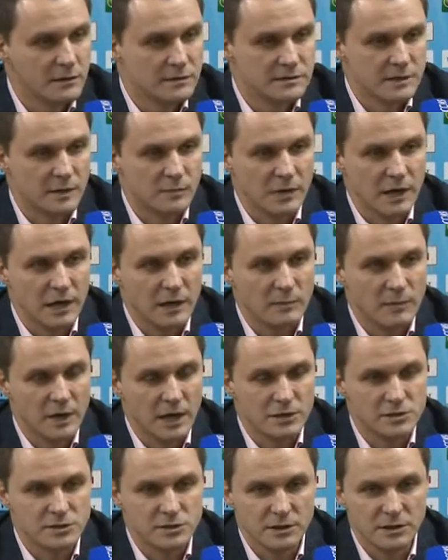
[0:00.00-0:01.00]
забили
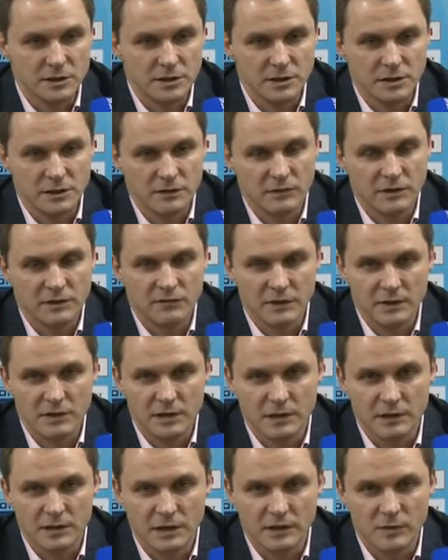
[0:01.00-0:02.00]
мяч и в
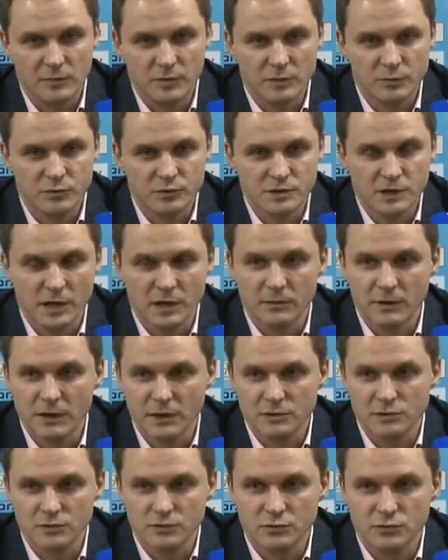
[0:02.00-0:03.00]
ответной атаке пропускаем.
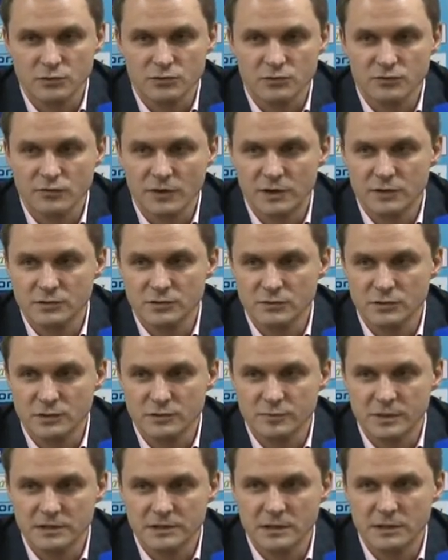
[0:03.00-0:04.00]
Конечно, то, что творится у
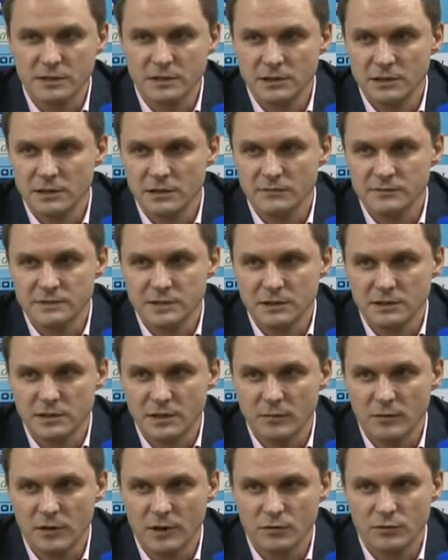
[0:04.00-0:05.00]
нас в последние игры в
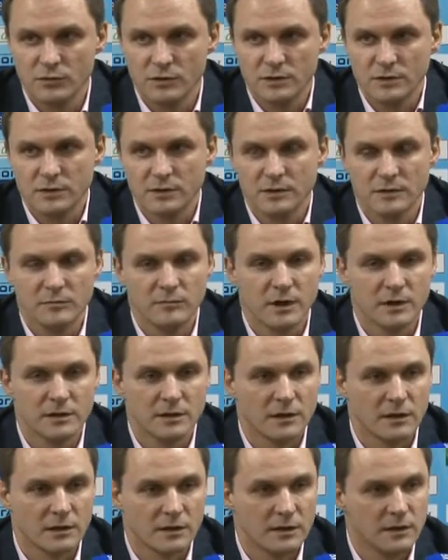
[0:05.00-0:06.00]
центре обороны, это
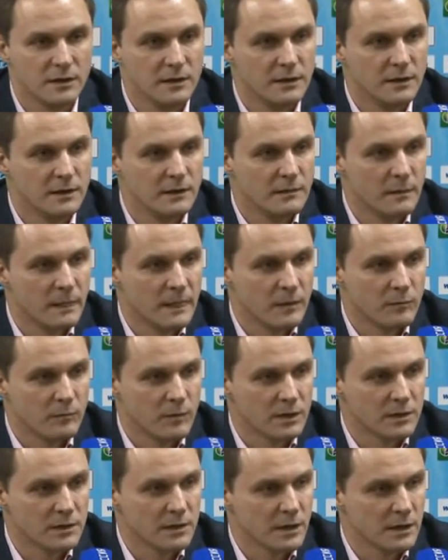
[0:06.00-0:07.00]
бардак.
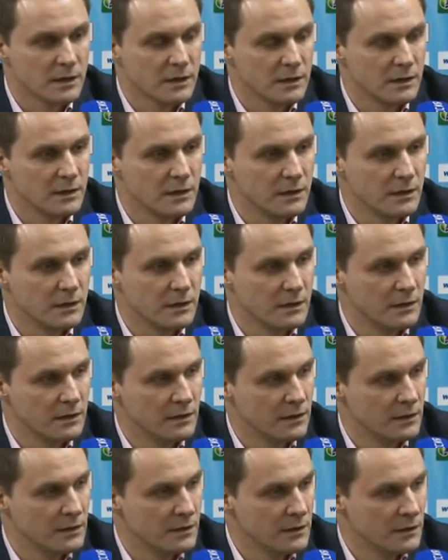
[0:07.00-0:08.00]
Бардак и
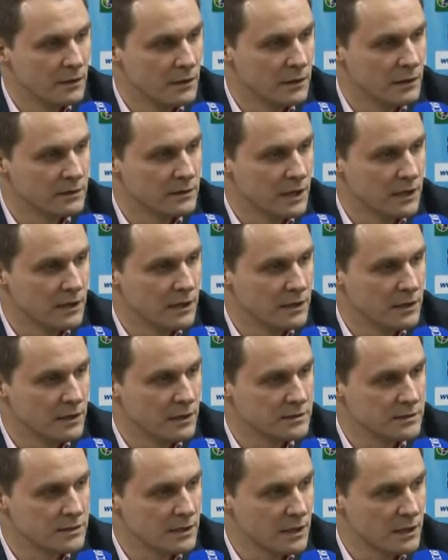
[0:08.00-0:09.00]
такие
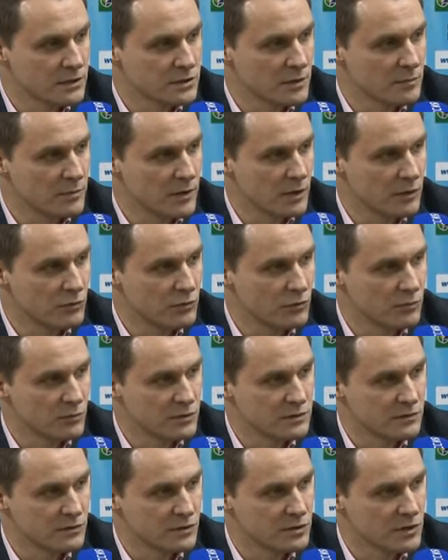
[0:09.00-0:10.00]
детские ошибки, которые
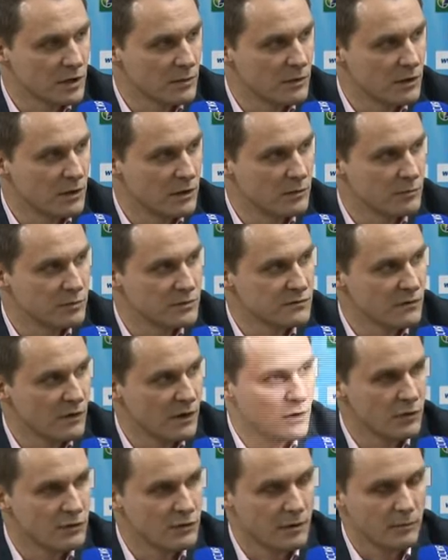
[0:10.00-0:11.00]
мы совершаем, они не
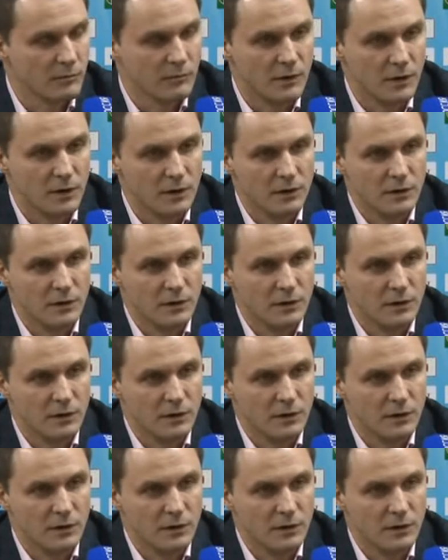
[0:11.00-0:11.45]
позволяют нам